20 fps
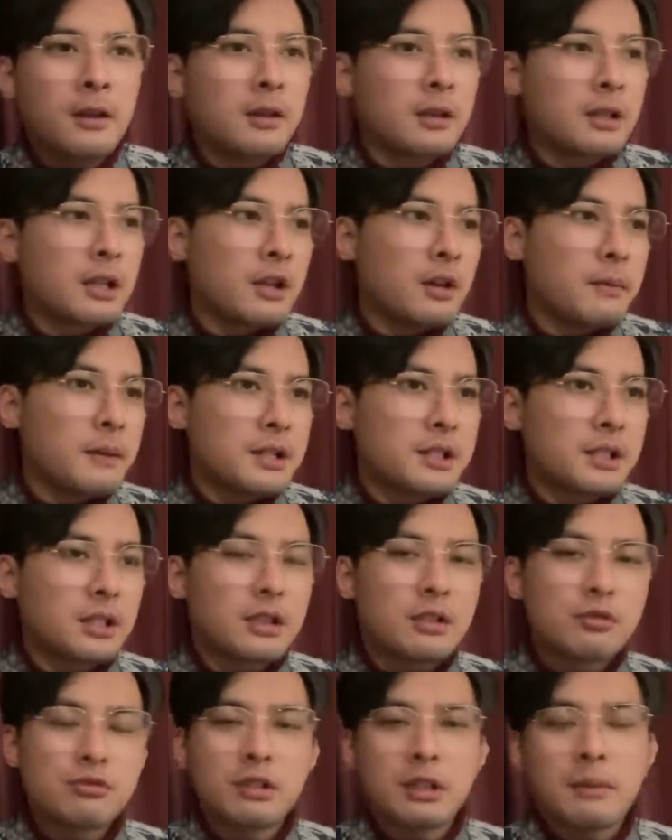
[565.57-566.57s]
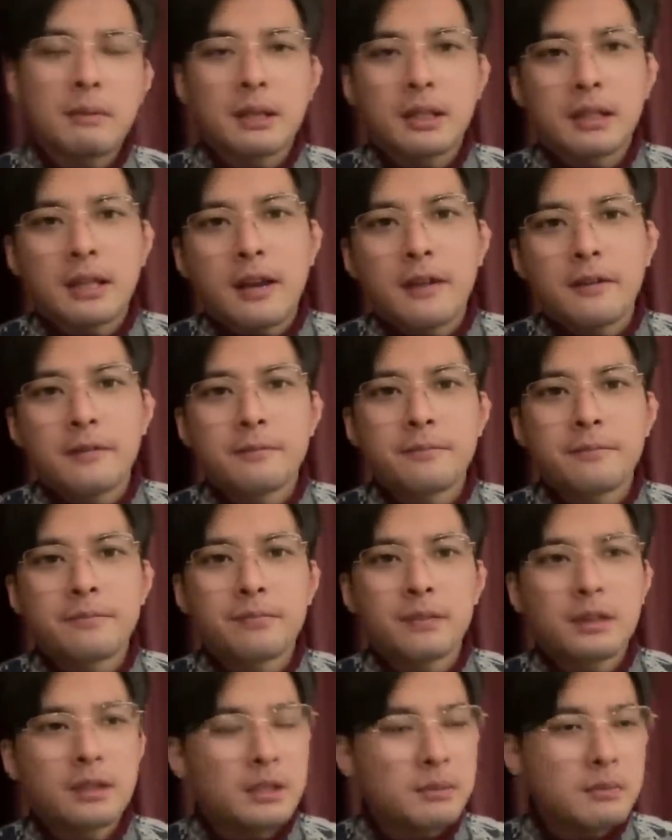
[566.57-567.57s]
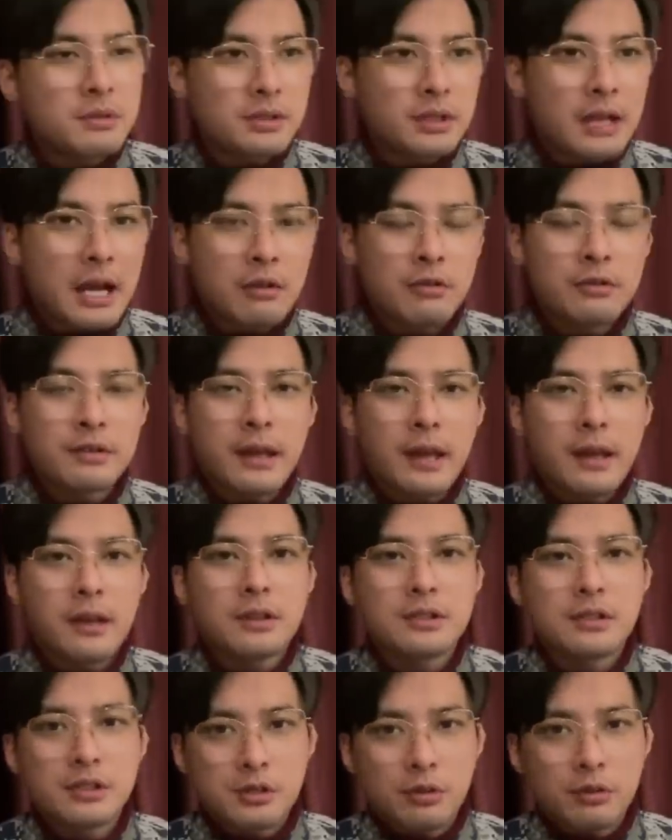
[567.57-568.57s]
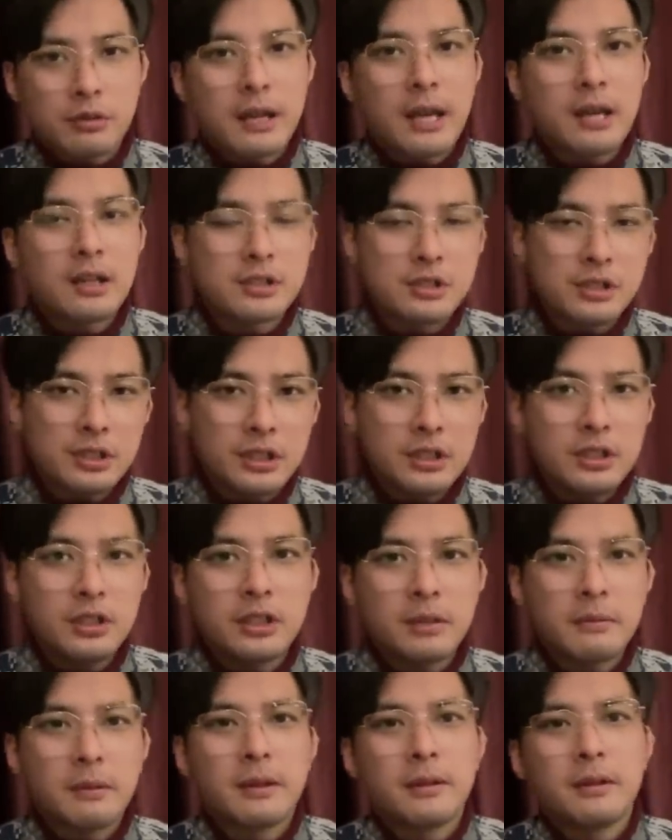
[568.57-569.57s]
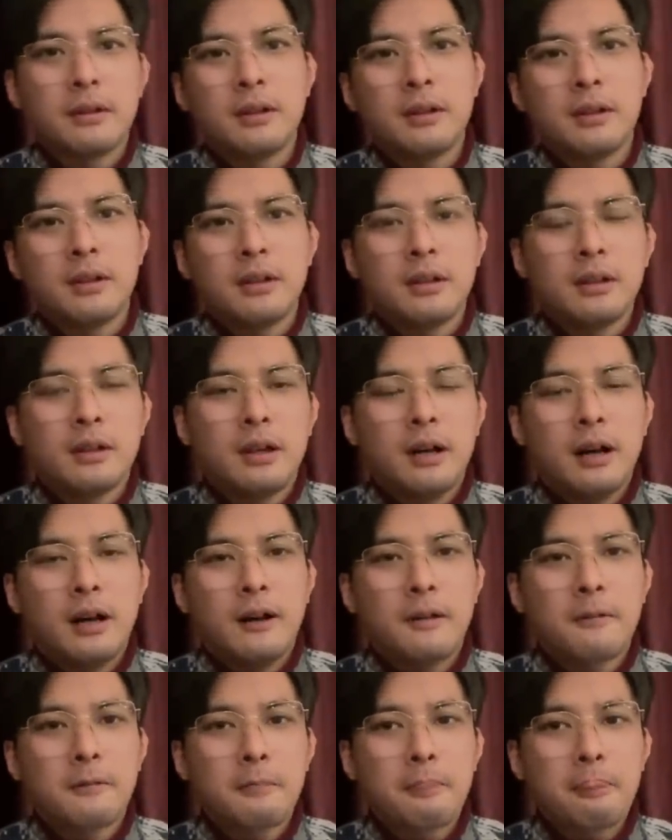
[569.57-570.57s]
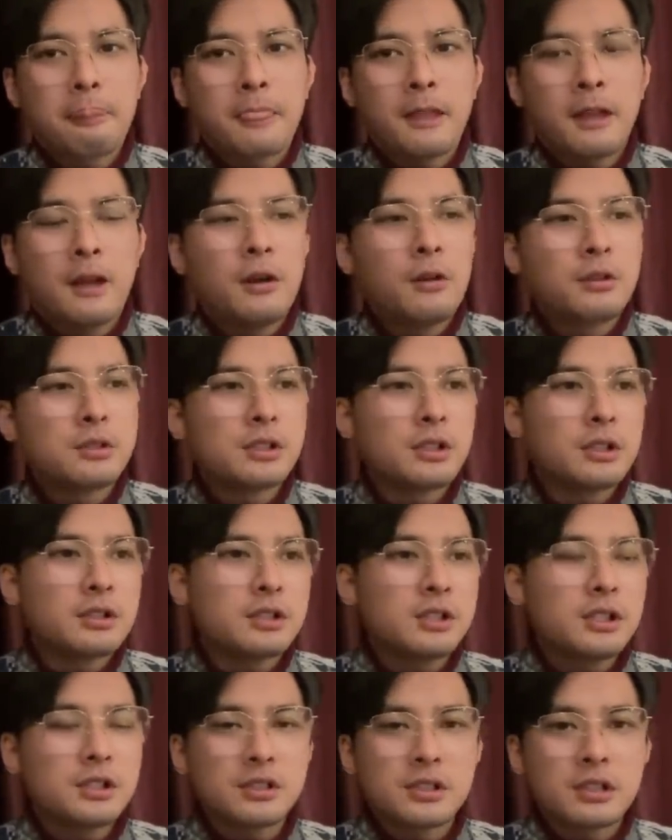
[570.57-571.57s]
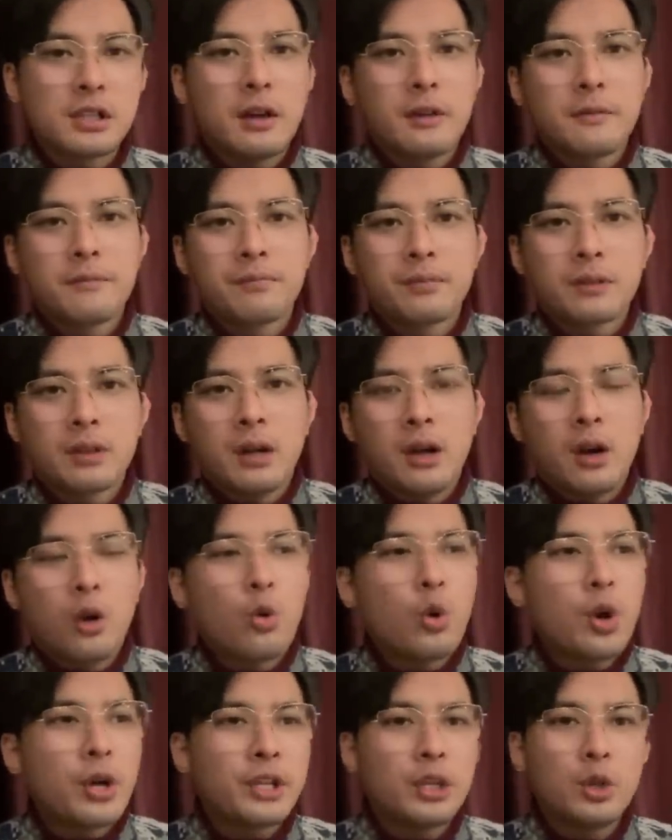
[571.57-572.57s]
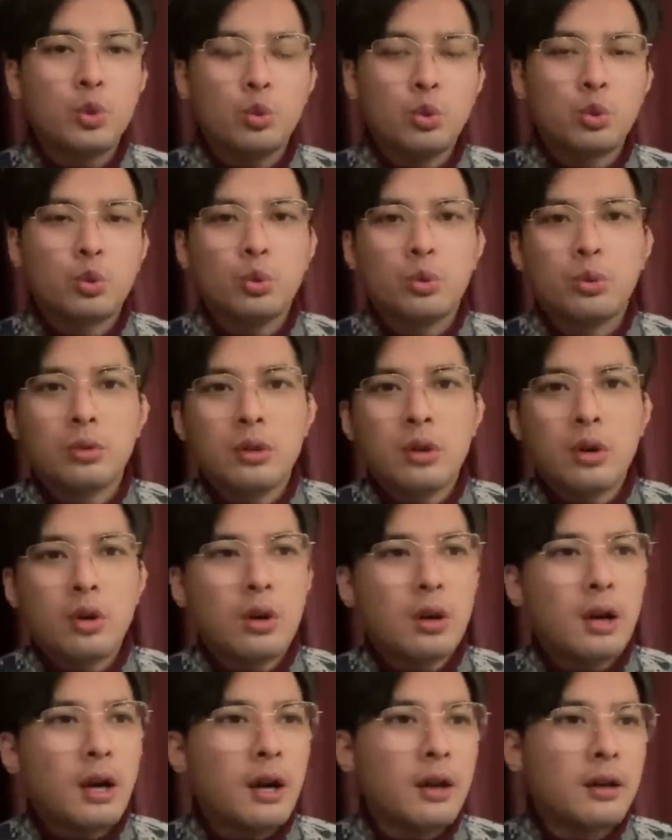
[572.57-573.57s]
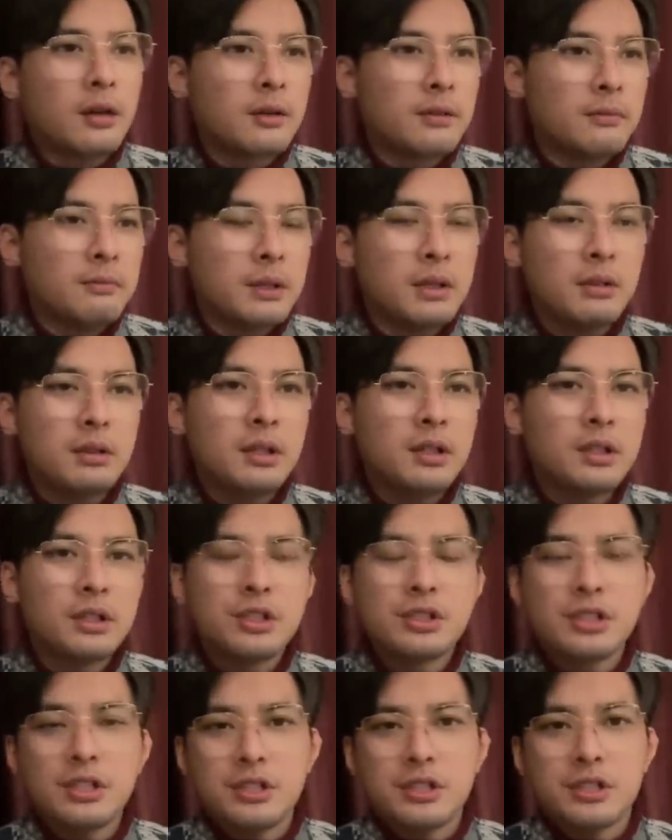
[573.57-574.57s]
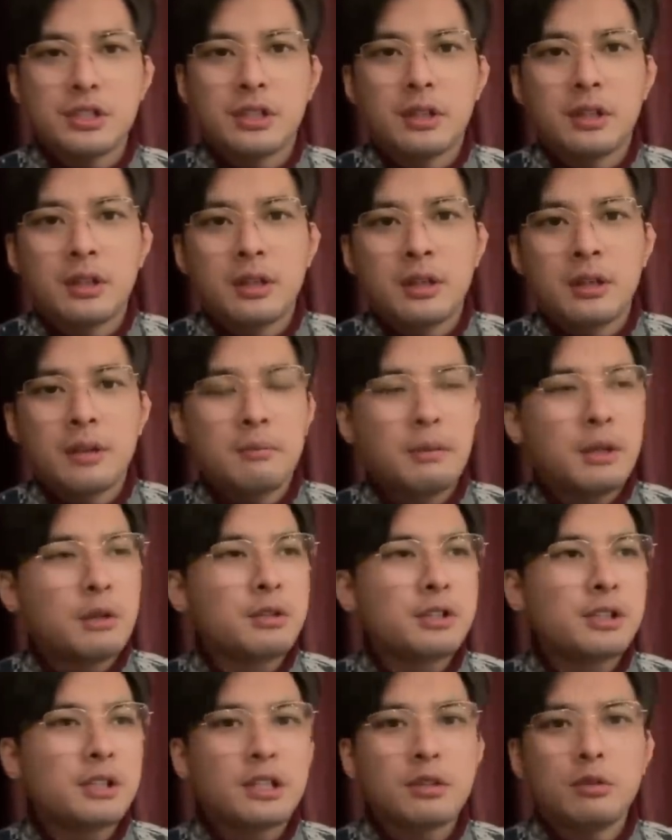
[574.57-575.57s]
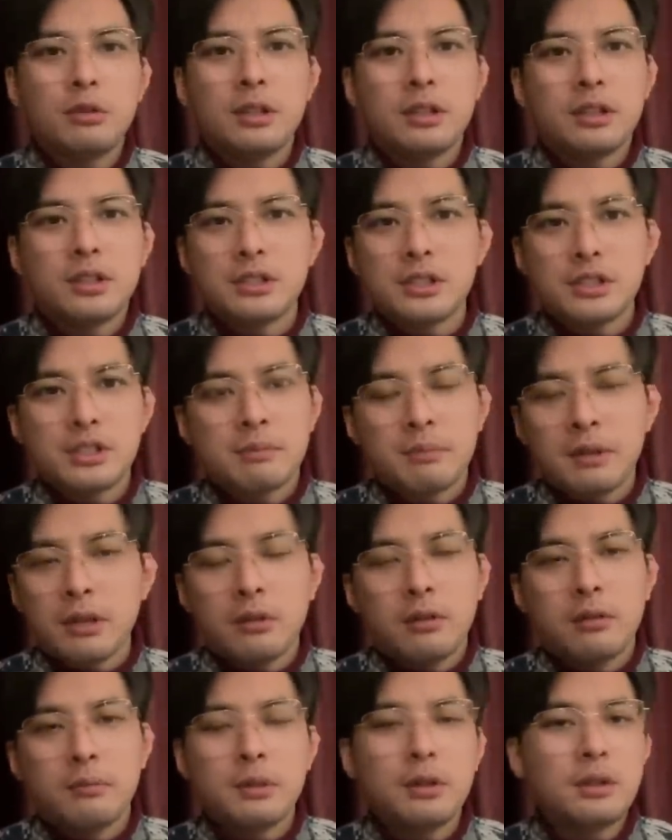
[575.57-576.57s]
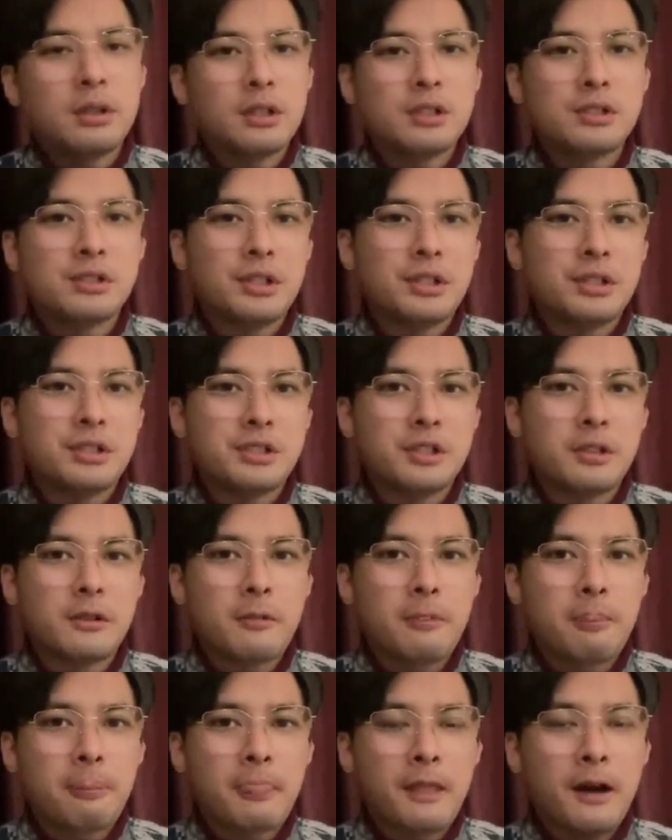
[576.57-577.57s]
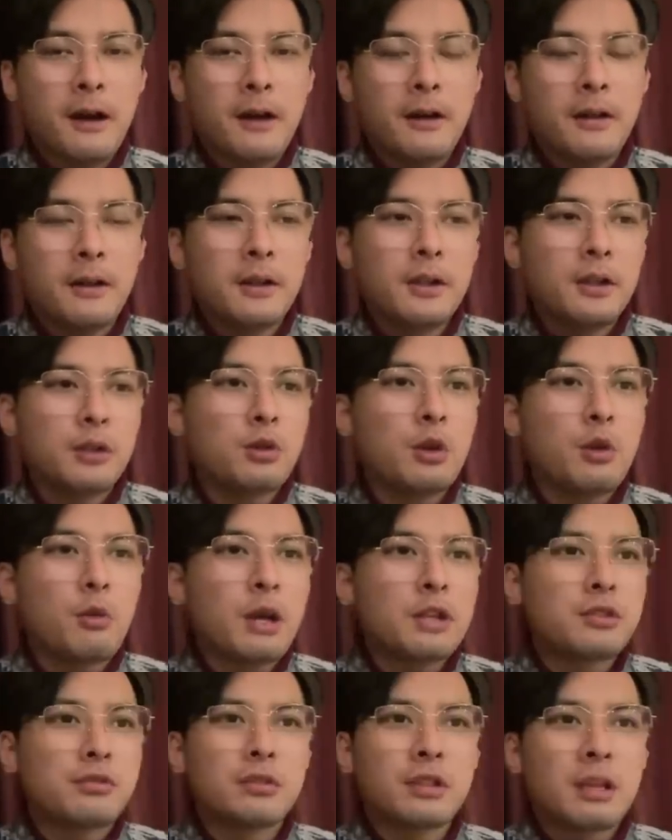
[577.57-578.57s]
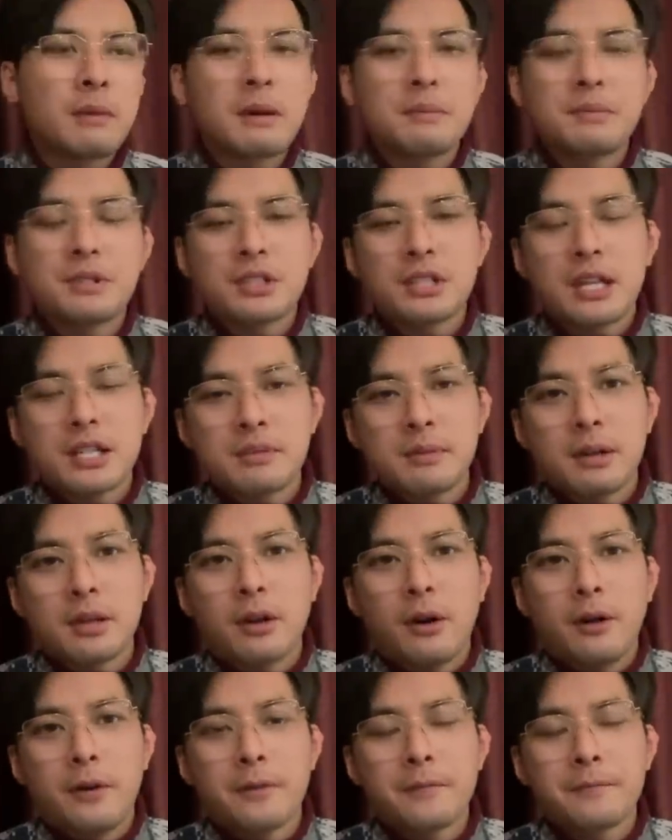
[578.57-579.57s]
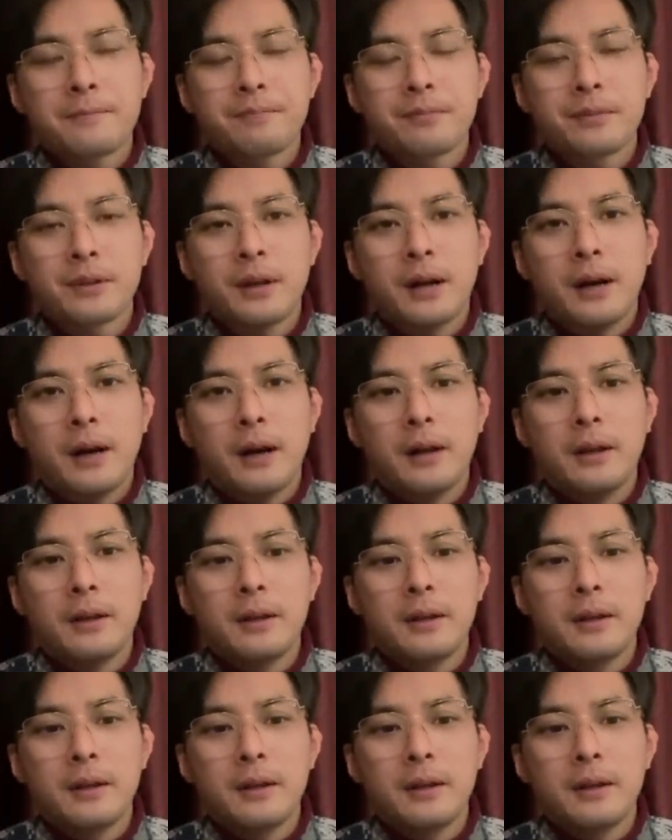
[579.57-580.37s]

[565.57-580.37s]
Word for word: 那老百姓，那去你妈的蛋！你们是打工仔，是韭菜，使劲割你们，啊！然后这个政治上啊，荒淫无度啊，没有任何的政绩。美国现在有任何的政绩没有？没有任何政绩啊！对外就是他妈逼瞎鸡巴搞，啊！